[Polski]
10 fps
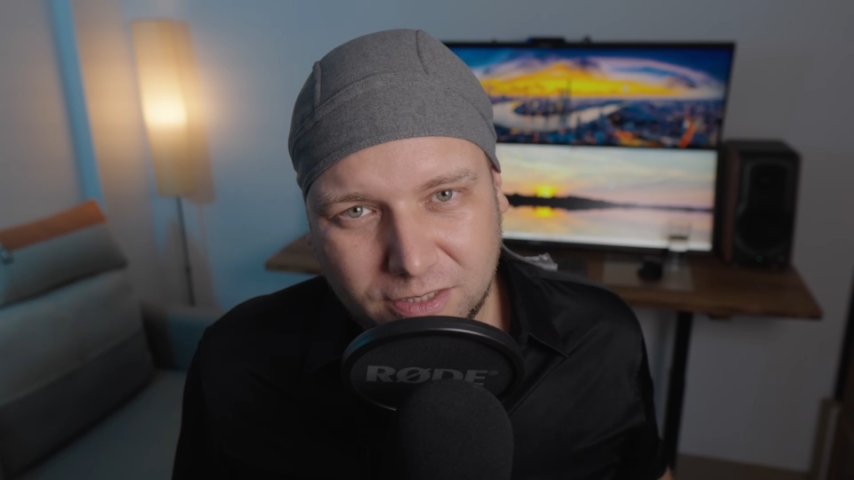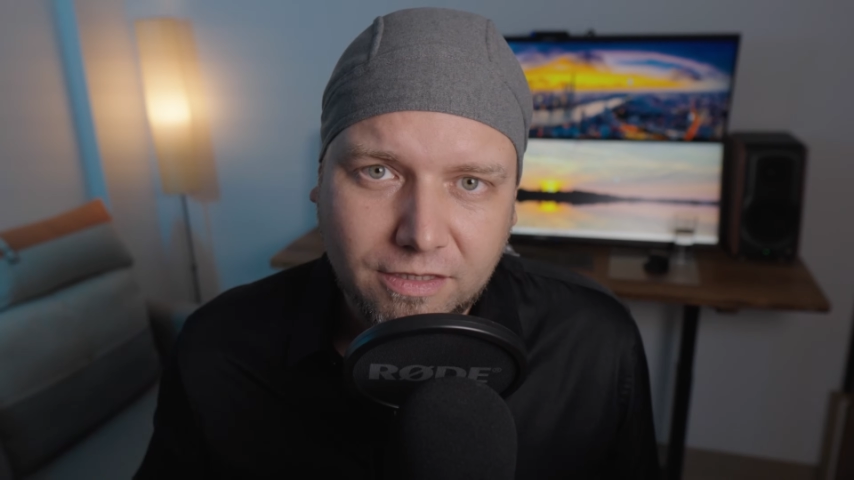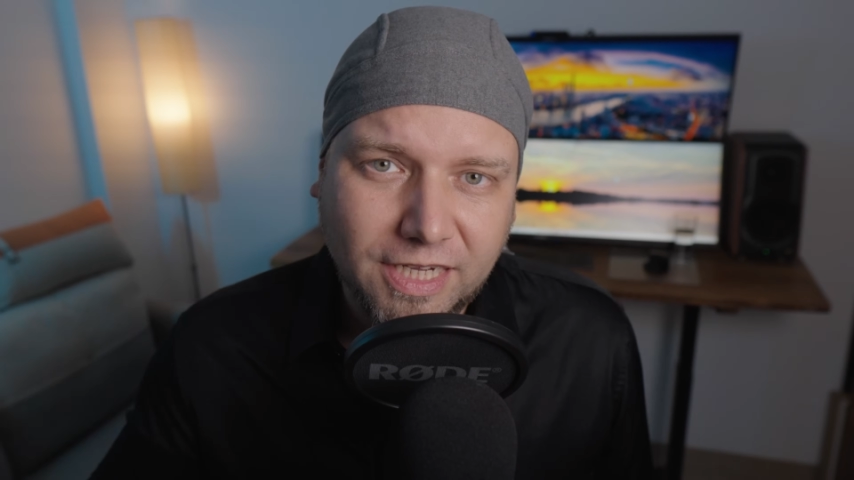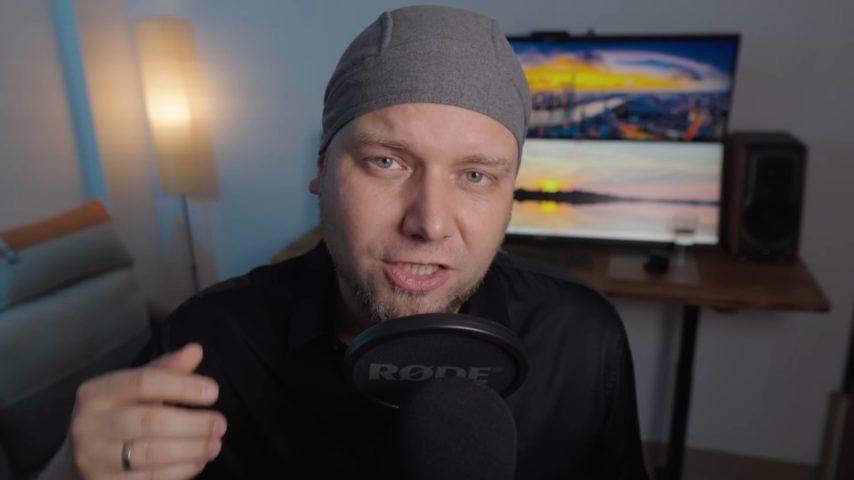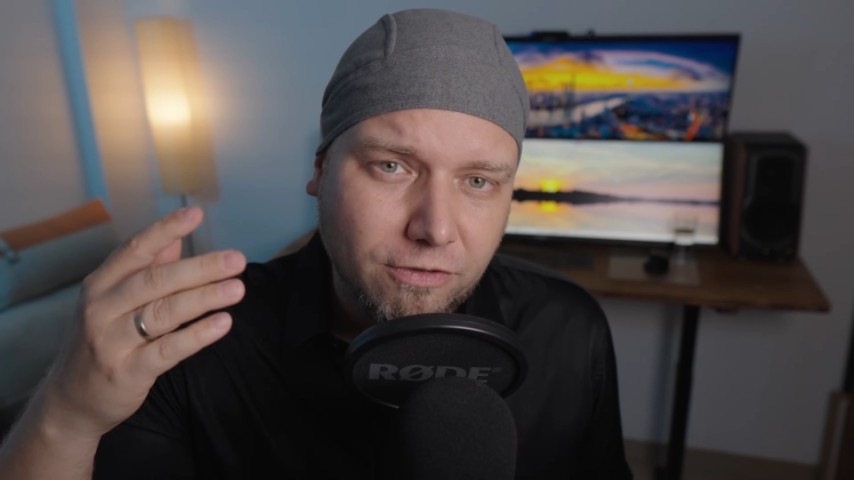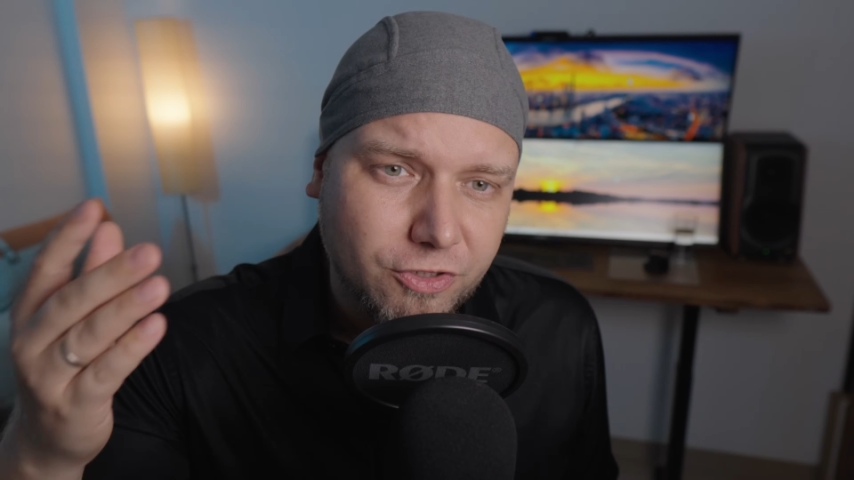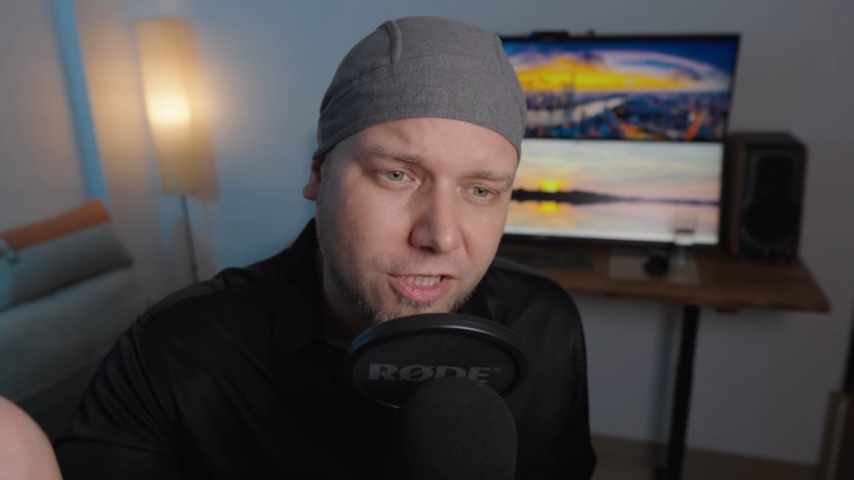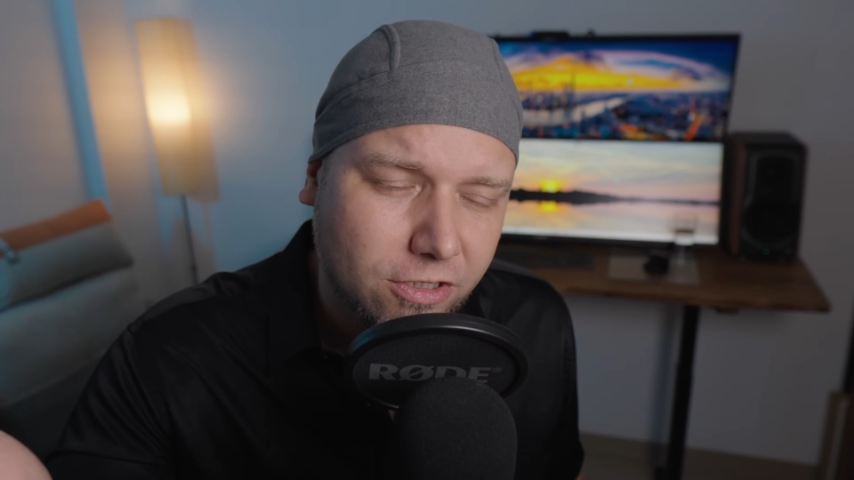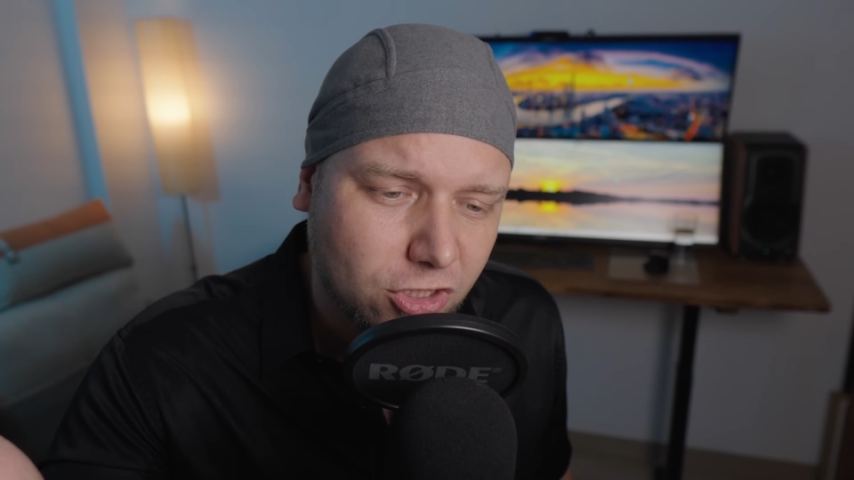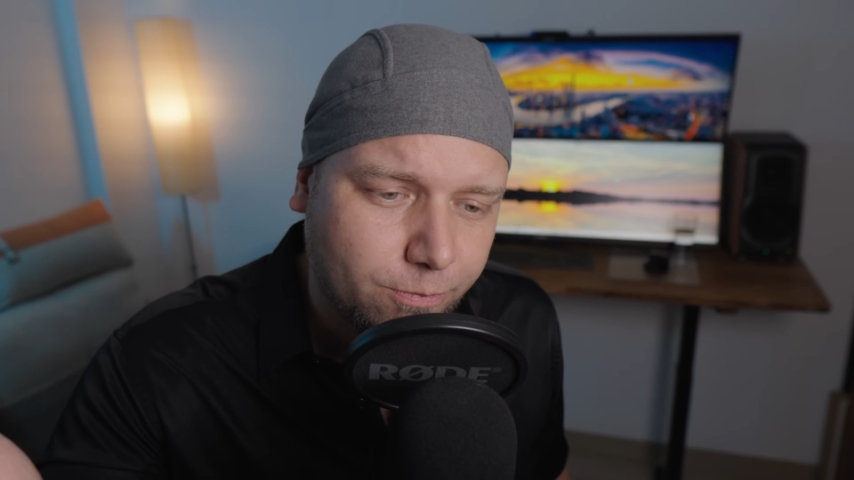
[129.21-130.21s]
Najnowsze
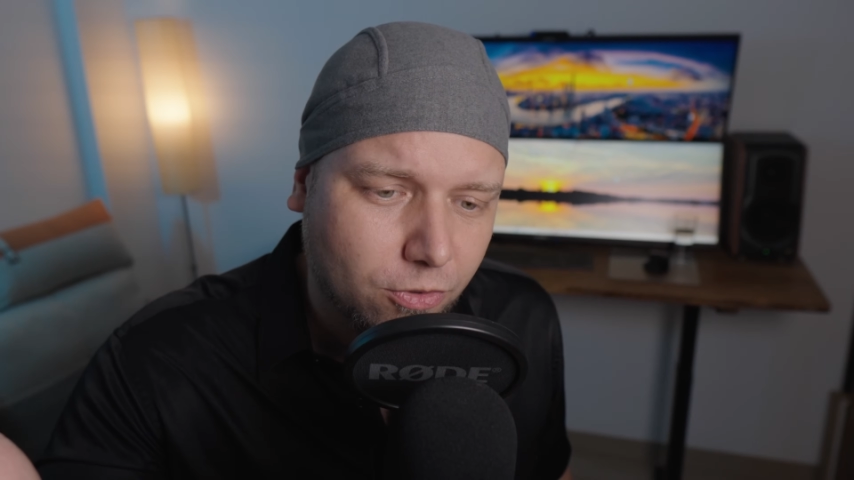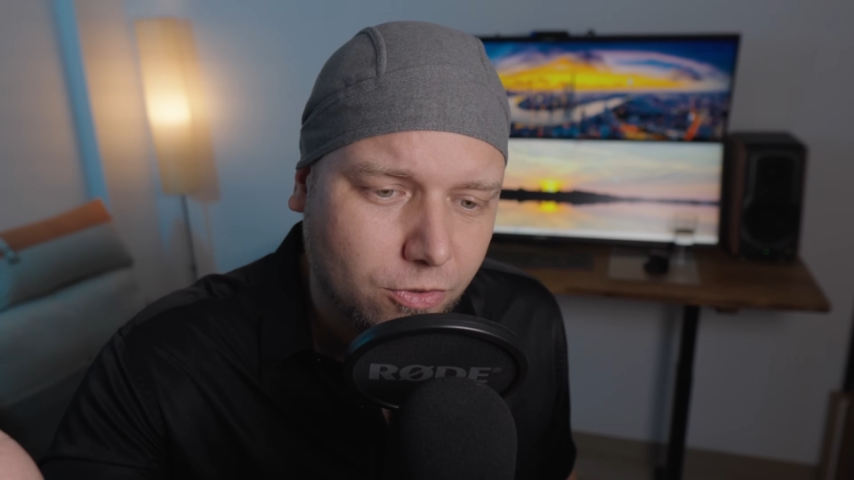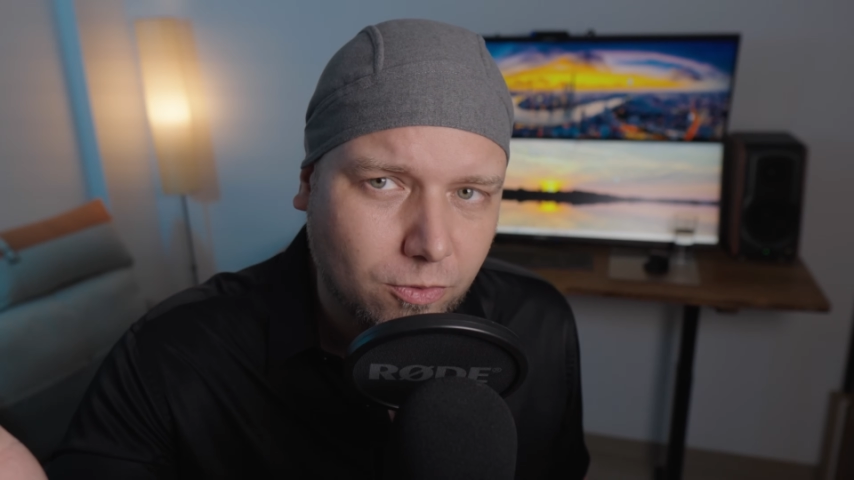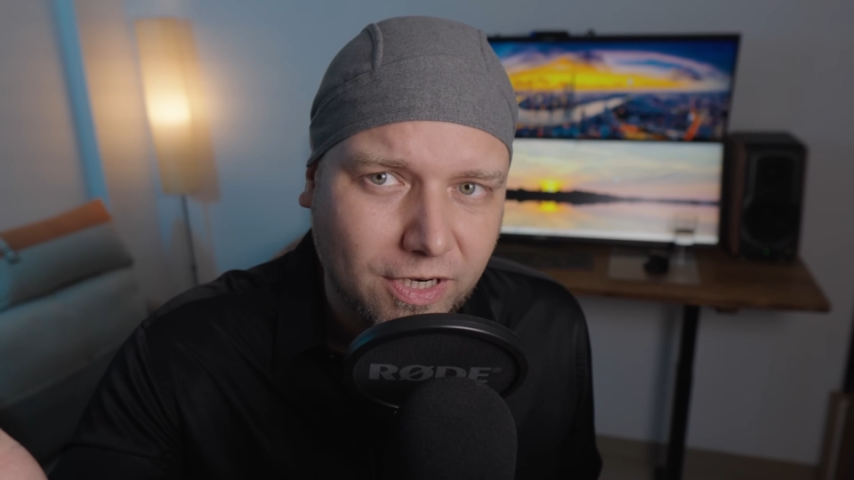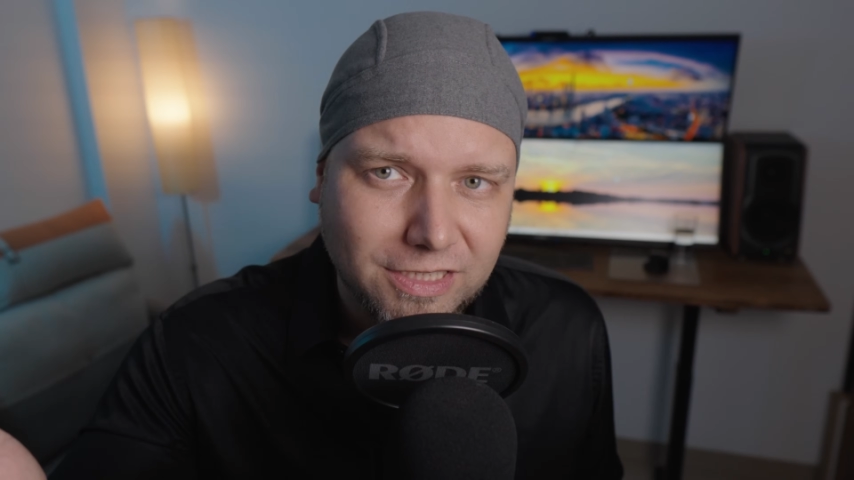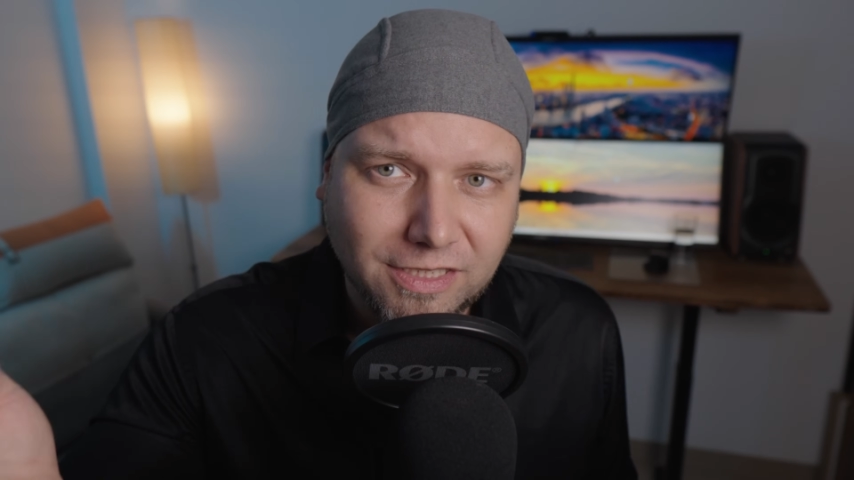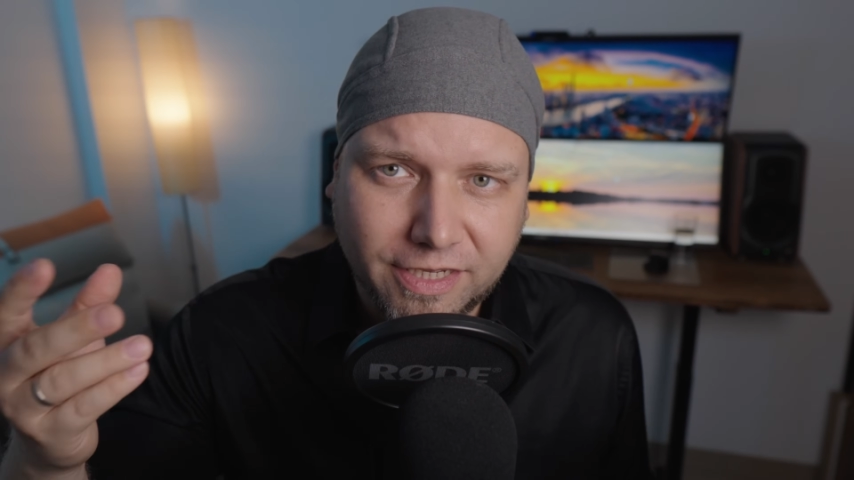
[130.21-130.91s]
tego typu okulary,